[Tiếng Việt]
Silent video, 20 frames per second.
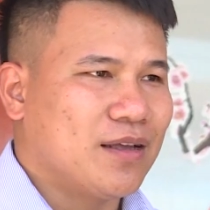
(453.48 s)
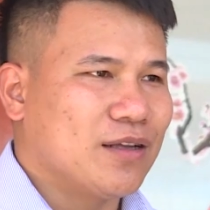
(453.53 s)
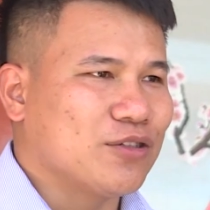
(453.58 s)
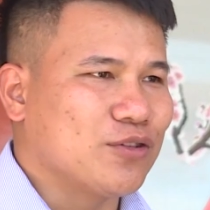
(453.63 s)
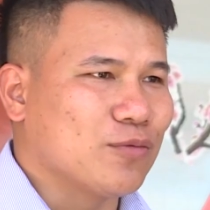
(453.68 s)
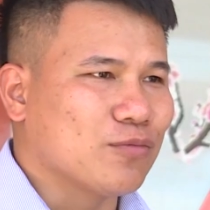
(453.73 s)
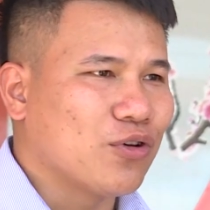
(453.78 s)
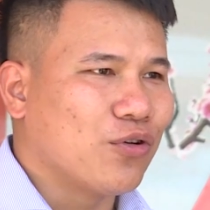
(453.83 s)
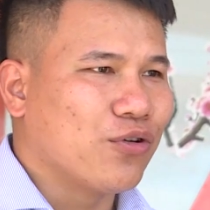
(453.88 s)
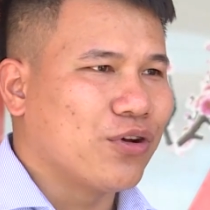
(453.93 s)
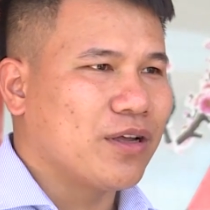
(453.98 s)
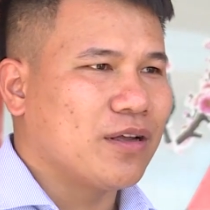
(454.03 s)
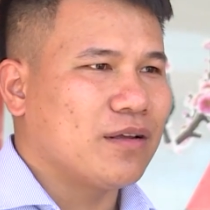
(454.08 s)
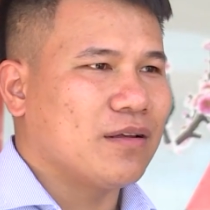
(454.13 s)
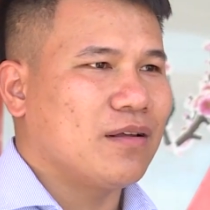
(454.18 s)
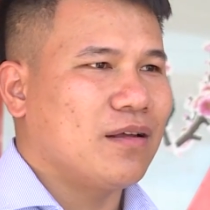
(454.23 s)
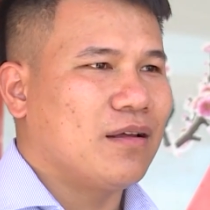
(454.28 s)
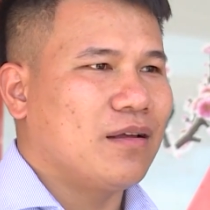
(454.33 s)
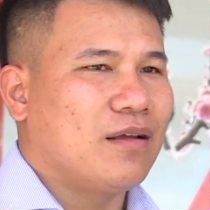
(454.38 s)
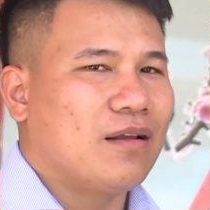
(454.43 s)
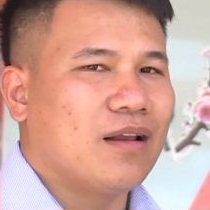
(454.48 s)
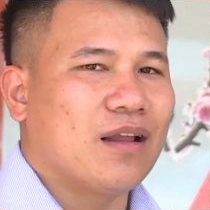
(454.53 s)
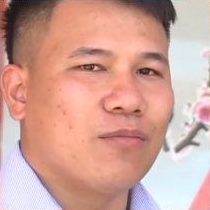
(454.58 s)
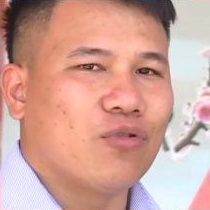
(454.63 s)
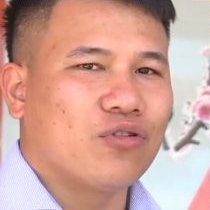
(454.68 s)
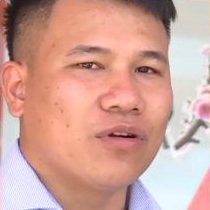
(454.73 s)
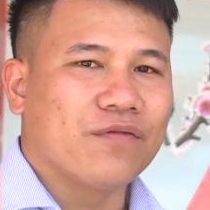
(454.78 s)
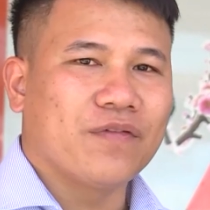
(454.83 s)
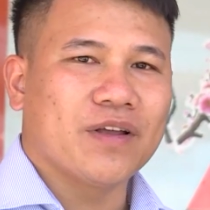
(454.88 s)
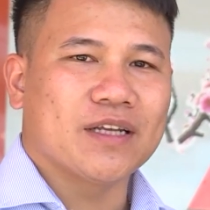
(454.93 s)
Chúng tôi là
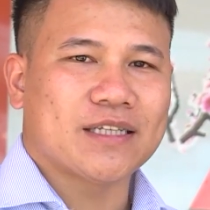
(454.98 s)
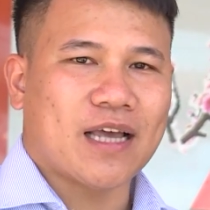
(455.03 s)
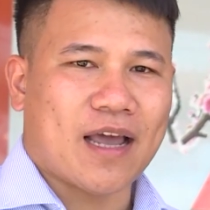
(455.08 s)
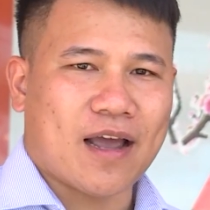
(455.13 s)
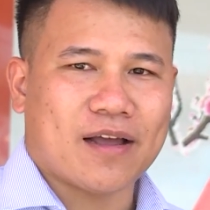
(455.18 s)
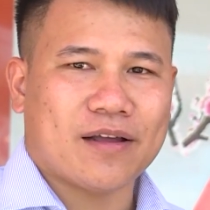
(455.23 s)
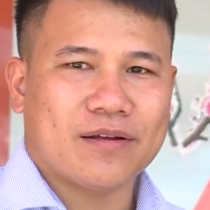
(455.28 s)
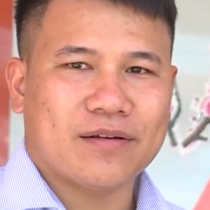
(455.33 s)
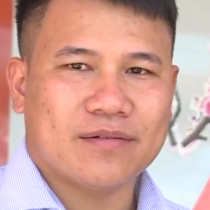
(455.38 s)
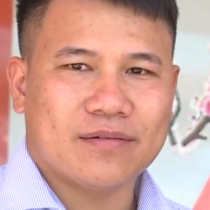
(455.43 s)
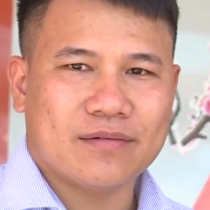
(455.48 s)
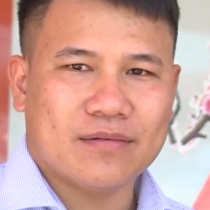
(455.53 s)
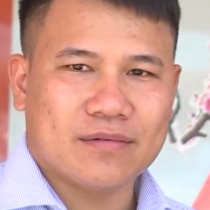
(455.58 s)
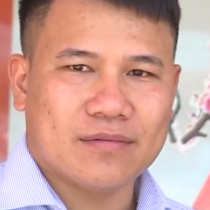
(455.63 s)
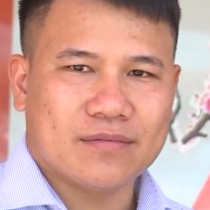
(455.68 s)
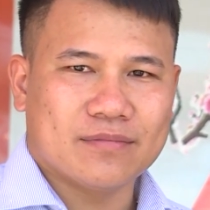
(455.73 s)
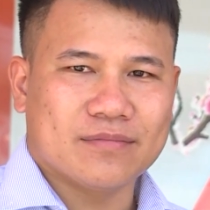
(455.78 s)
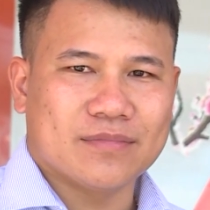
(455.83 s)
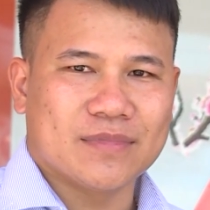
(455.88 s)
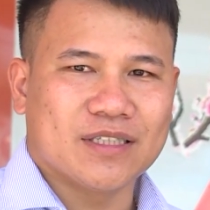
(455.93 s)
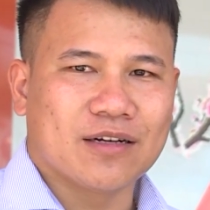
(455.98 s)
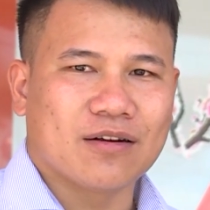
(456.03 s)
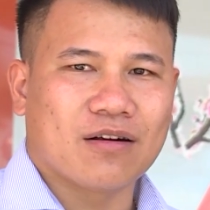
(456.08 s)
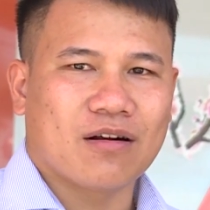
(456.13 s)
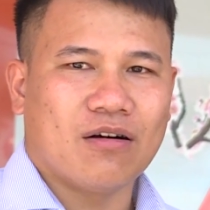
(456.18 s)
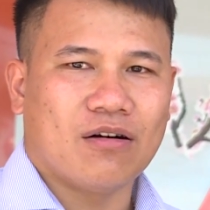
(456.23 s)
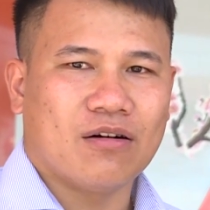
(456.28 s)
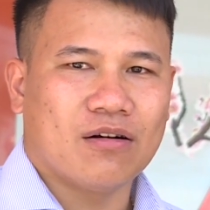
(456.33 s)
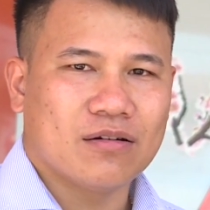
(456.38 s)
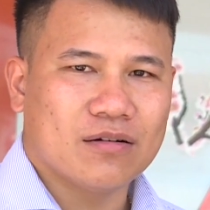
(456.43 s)
một đơn vị trẻ nhưng
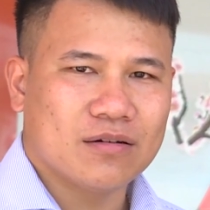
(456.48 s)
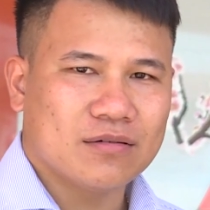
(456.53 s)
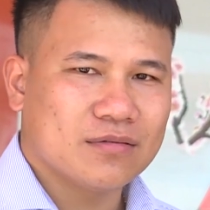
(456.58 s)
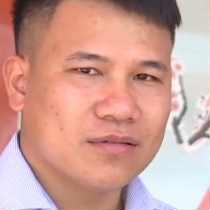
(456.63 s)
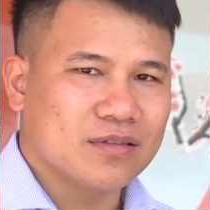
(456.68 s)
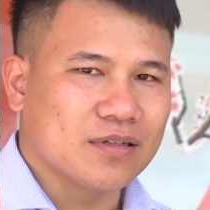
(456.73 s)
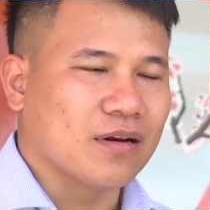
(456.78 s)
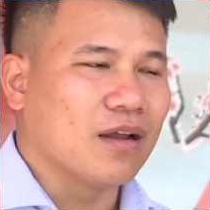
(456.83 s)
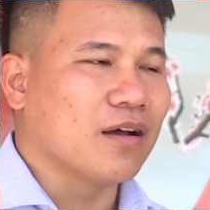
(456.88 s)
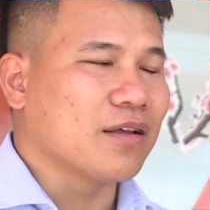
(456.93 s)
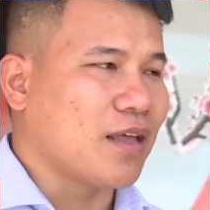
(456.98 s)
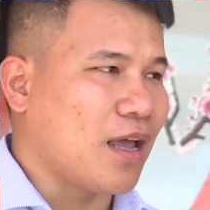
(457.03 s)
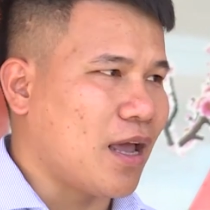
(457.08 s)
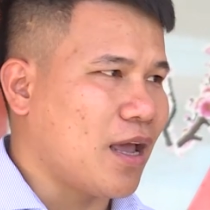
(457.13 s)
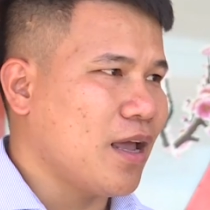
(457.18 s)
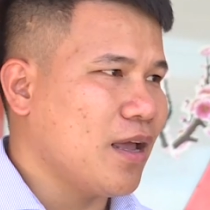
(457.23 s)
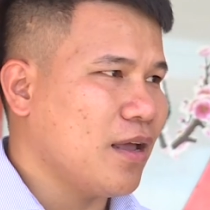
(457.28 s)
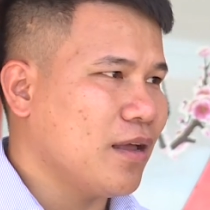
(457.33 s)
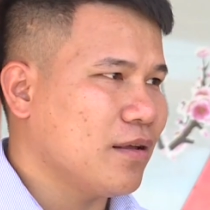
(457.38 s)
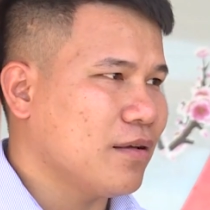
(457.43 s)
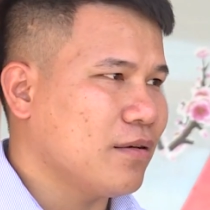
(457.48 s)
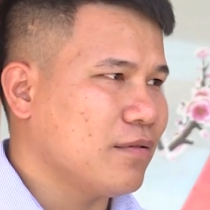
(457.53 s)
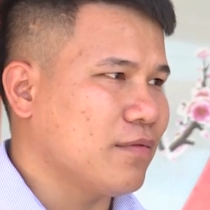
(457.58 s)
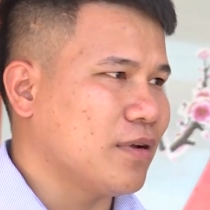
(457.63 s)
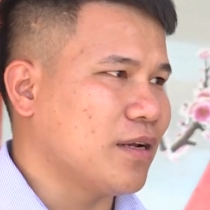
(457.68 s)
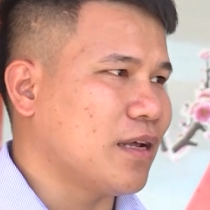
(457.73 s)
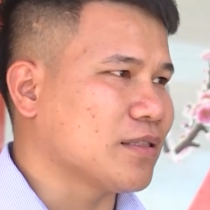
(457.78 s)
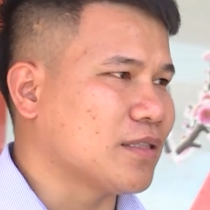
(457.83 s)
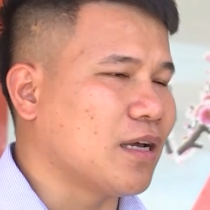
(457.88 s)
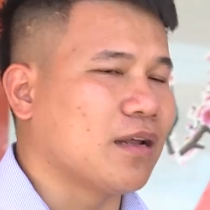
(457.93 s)
có những lợi thế
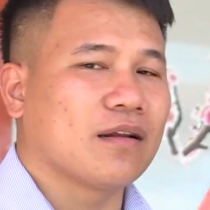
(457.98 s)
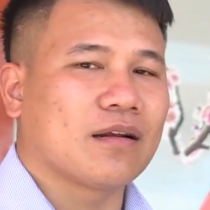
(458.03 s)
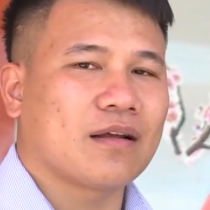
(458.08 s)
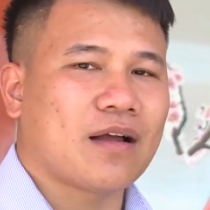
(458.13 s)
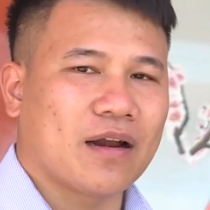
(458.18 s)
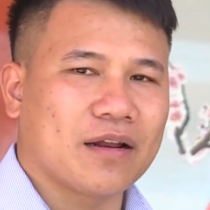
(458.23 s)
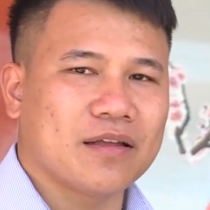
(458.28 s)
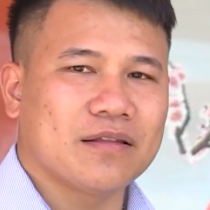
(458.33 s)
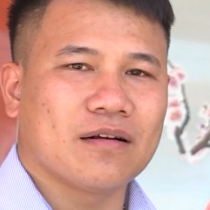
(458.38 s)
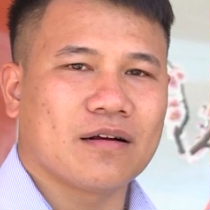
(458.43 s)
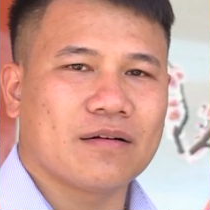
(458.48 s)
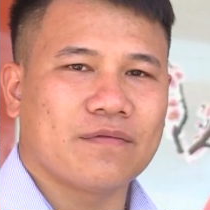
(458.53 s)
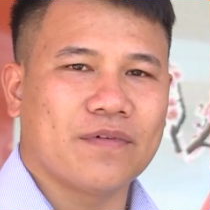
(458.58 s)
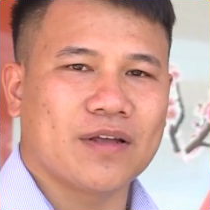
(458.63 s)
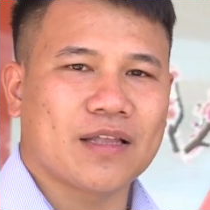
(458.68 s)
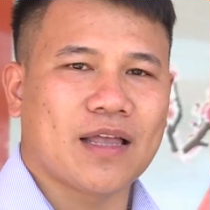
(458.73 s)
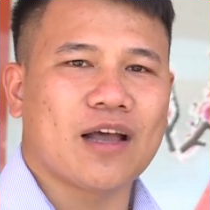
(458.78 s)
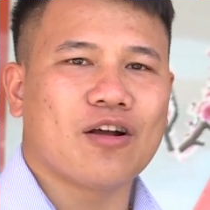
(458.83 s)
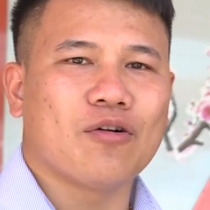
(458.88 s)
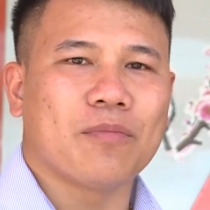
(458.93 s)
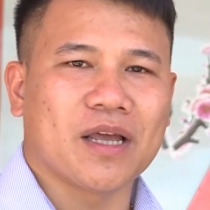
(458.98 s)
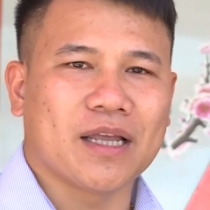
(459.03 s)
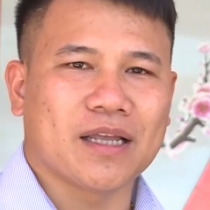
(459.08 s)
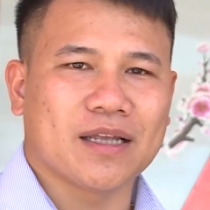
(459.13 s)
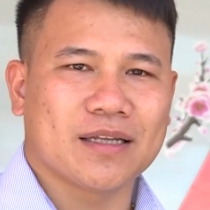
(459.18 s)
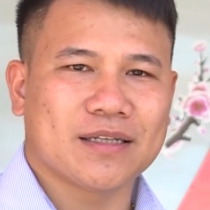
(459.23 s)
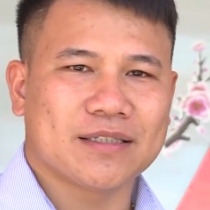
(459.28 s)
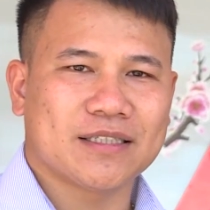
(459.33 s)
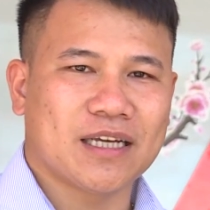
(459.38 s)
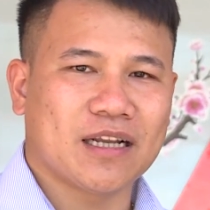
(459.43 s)
và đang dần khẳng định được vị thế của mình
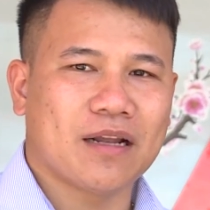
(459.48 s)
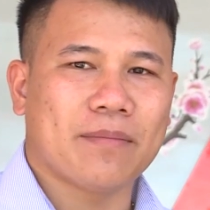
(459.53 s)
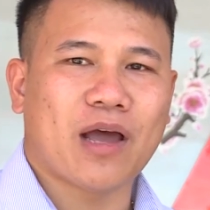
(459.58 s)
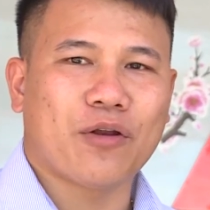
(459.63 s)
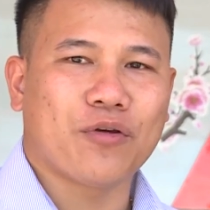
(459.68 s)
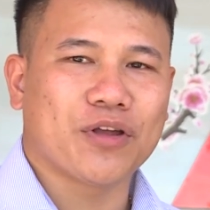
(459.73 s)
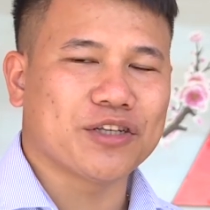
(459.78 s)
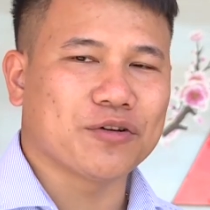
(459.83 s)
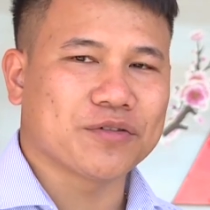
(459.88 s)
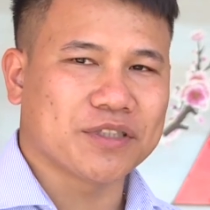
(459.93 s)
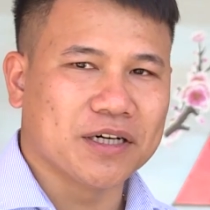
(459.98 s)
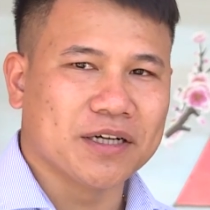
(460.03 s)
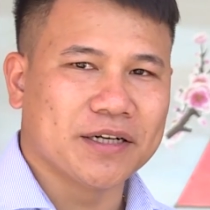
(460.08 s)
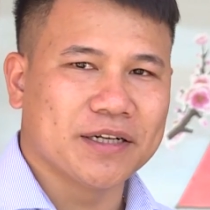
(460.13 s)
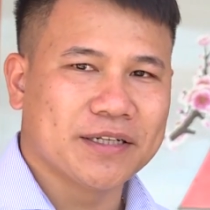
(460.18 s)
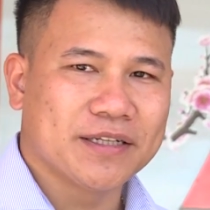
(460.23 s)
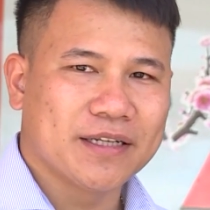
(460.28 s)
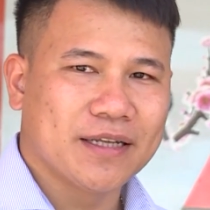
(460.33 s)
trên địa bàn huyện Triệu Sơn.